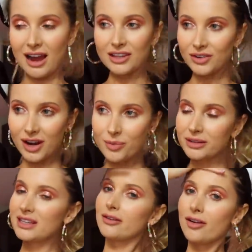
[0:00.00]
Adorei
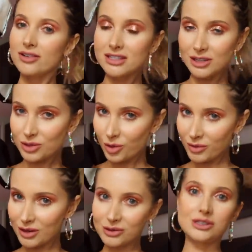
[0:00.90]
poder levar vocês
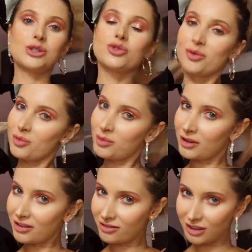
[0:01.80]
comigo, gente. Foi meu
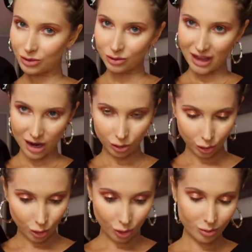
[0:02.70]
primeiro evento da
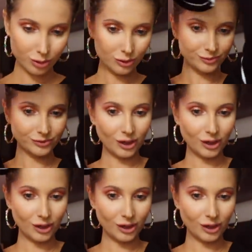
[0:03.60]
Globo.